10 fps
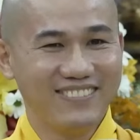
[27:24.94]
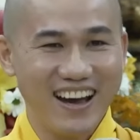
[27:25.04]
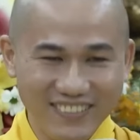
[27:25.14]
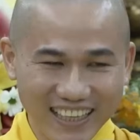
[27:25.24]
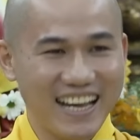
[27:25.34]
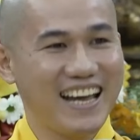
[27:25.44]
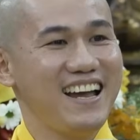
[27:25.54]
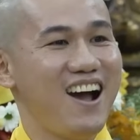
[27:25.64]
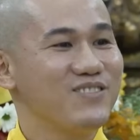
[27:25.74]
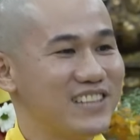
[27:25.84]
Và vì
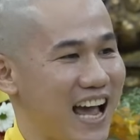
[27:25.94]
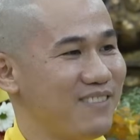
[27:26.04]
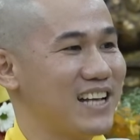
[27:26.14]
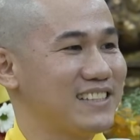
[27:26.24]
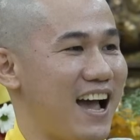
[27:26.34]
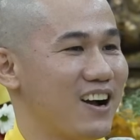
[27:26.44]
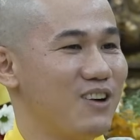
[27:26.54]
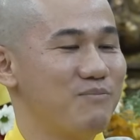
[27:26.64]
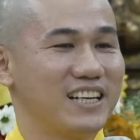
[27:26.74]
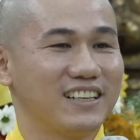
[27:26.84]
thế ông xã, bà xã
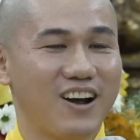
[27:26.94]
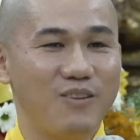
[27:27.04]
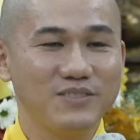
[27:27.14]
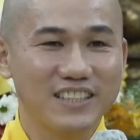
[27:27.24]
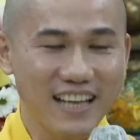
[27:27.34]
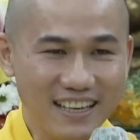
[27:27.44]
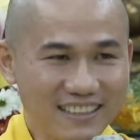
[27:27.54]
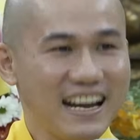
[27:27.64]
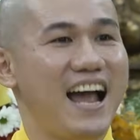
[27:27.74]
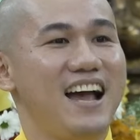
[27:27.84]
của mình cũng
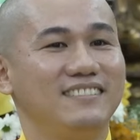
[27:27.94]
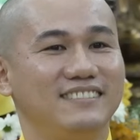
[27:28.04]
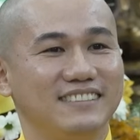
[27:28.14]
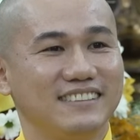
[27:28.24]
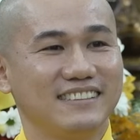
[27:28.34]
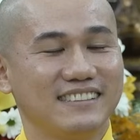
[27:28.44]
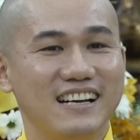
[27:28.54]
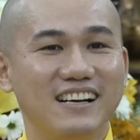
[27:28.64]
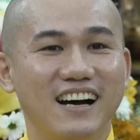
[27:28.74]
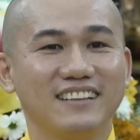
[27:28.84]
xứng đáng
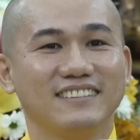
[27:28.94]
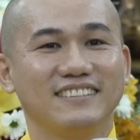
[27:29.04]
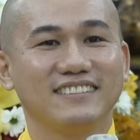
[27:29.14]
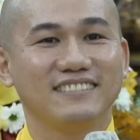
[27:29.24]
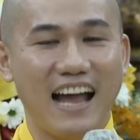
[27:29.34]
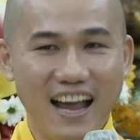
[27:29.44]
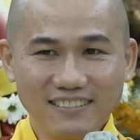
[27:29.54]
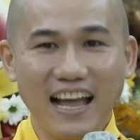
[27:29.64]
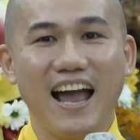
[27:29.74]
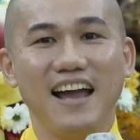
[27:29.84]
được
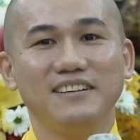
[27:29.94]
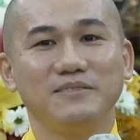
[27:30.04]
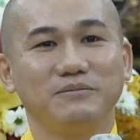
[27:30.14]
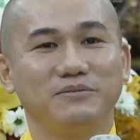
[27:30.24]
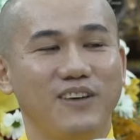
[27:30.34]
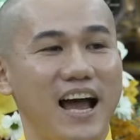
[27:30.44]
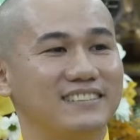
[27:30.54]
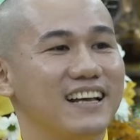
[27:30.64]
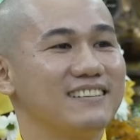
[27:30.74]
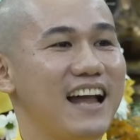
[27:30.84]
tán thán và
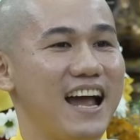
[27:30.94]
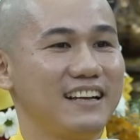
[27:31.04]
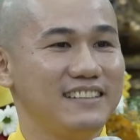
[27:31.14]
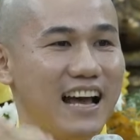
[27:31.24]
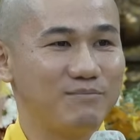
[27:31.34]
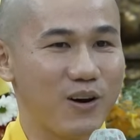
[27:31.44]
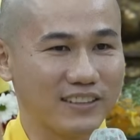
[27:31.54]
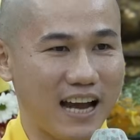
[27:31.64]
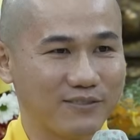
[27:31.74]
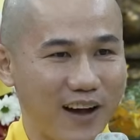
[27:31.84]
xứng đáng dành một
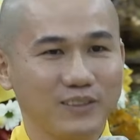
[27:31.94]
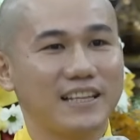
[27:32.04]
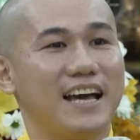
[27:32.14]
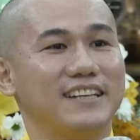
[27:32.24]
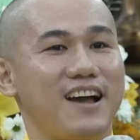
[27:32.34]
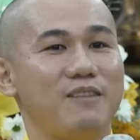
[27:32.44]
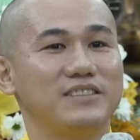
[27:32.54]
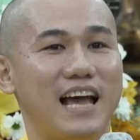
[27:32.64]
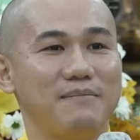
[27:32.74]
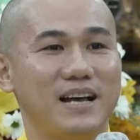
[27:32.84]
tràng pháo tay cho ông
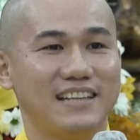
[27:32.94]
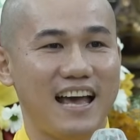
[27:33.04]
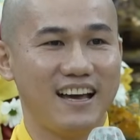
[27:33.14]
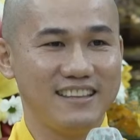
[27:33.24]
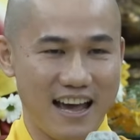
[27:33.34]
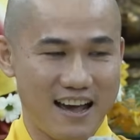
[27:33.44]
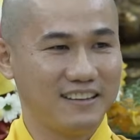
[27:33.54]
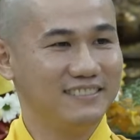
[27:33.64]
xã, bà xã ở nhà.